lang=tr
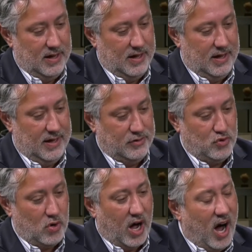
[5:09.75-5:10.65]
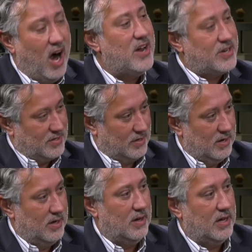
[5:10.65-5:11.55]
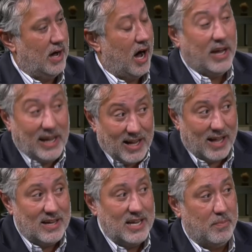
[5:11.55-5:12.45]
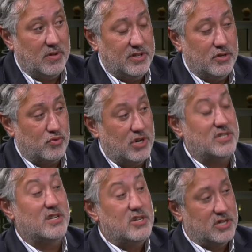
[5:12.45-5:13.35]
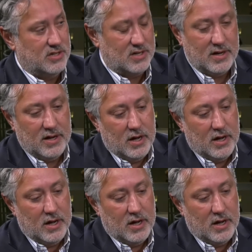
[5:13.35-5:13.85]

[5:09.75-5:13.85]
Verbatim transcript: e, çok ağır e, hak ihlalleri yapıldığı süreçleri yaşadık.